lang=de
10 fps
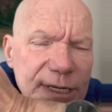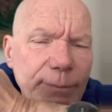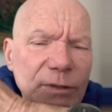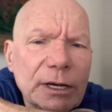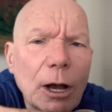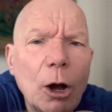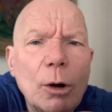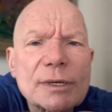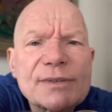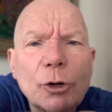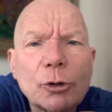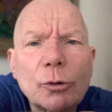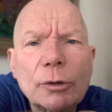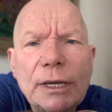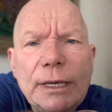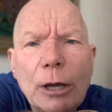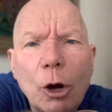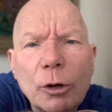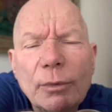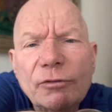eben die Herausforderung, ihnen
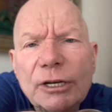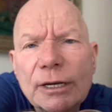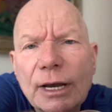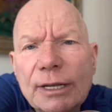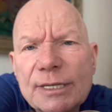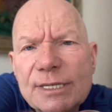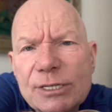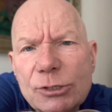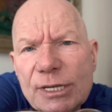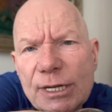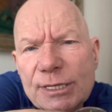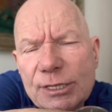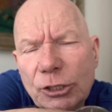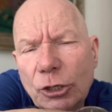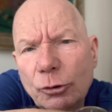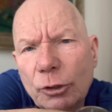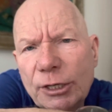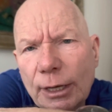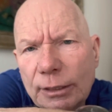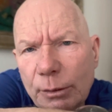auch immer wieder Grenzen zu setzen, die
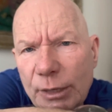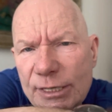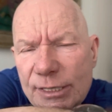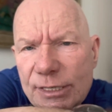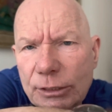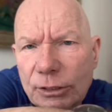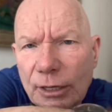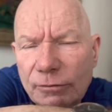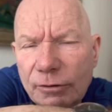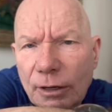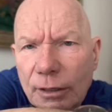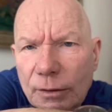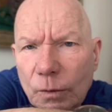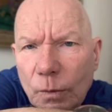natürlich angemessen sind, keine Frage.